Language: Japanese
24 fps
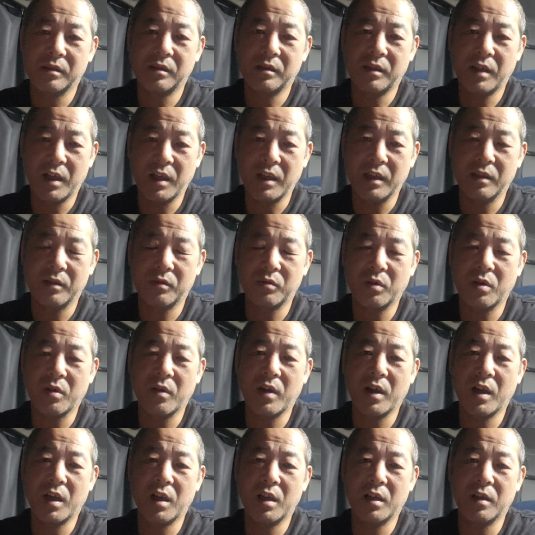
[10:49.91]
はい。それ
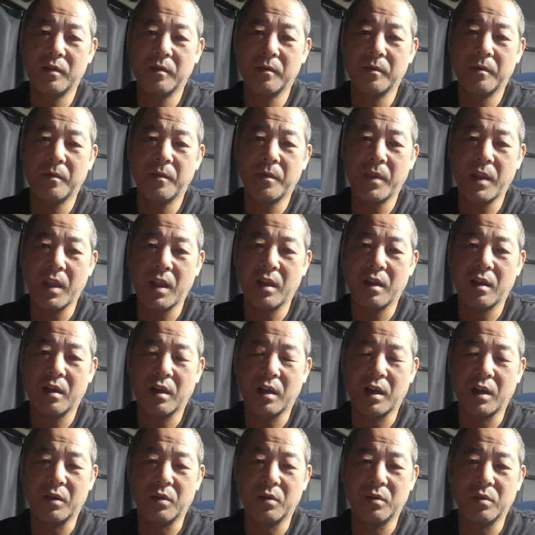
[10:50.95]
は、ね、
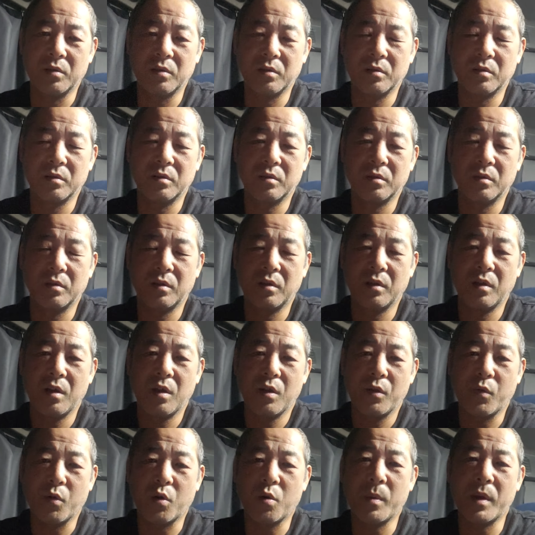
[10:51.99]
あのー
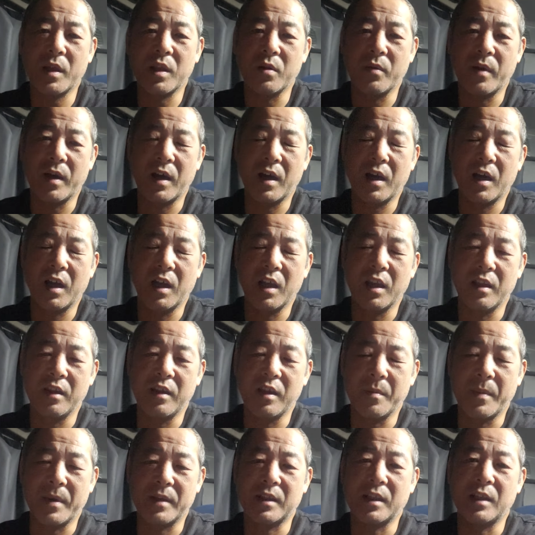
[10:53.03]
そこまでは言
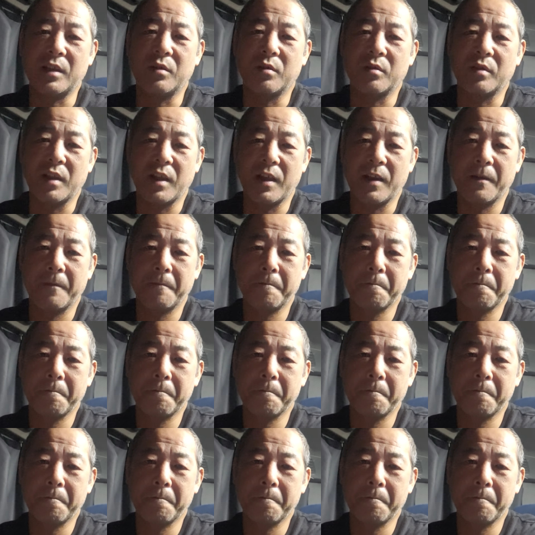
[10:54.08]
えませんので